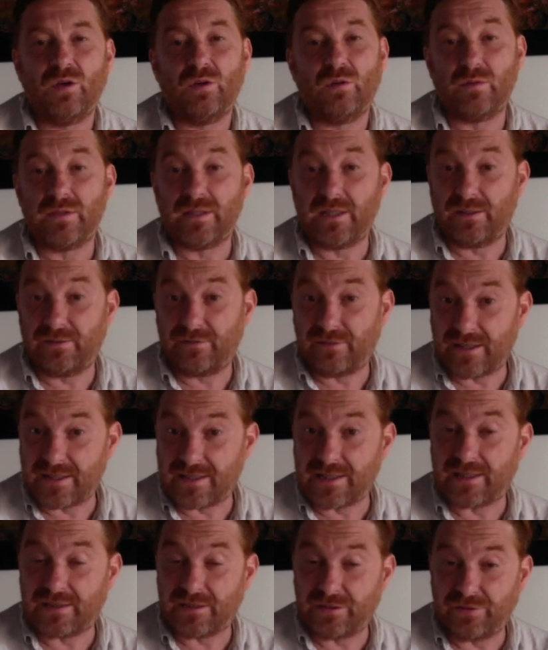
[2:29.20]
Concernant la
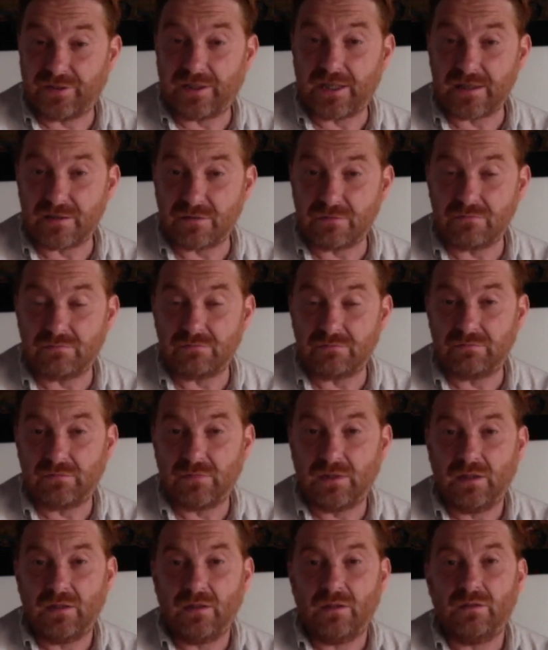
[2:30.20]
certification,
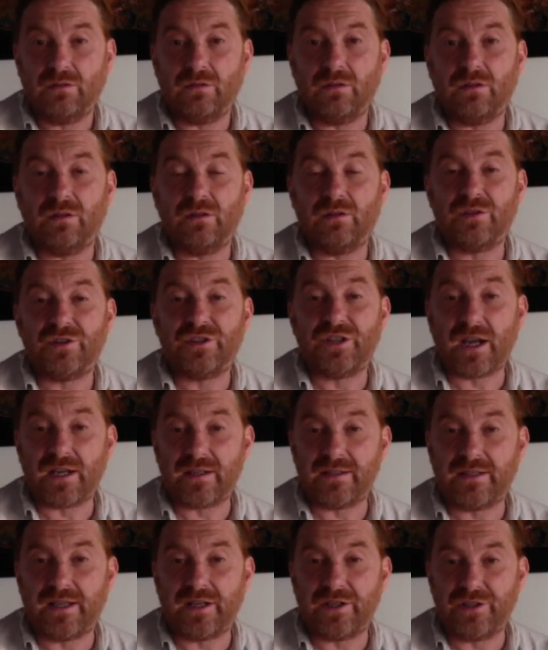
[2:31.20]
euh, chaque
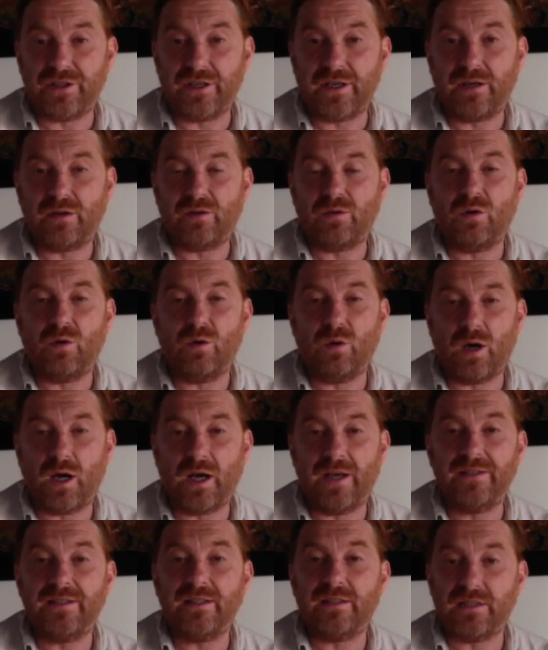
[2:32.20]
stagiaire
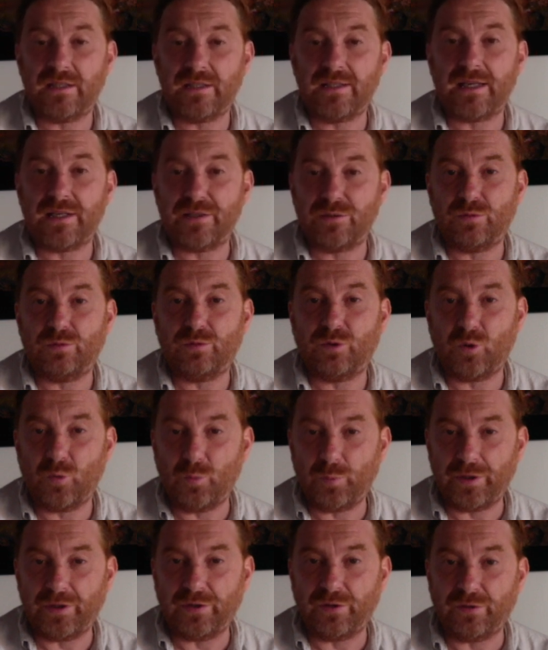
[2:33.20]
aura une attestation de
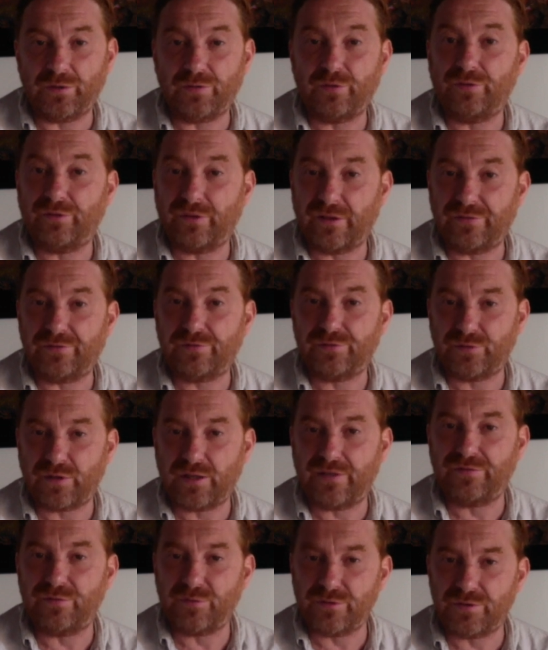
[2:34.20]
compétences sur
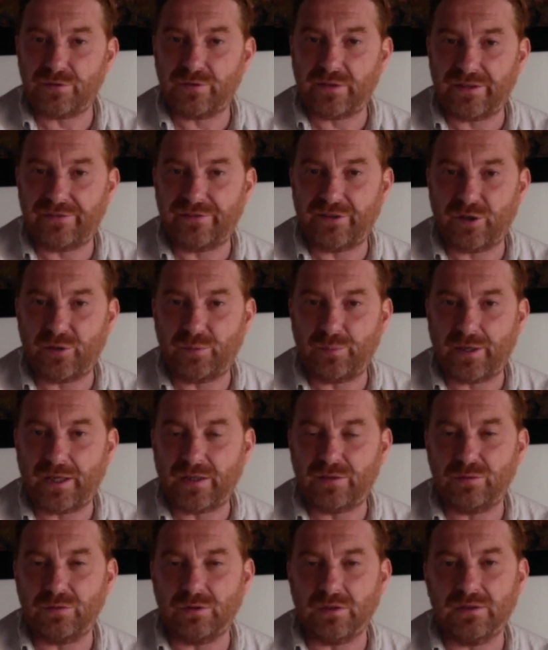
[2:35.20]
la fonction de référent de
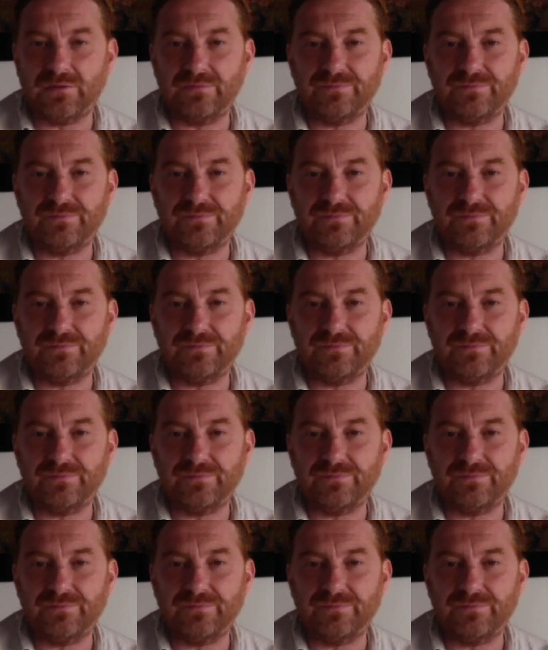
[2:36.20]
parcours.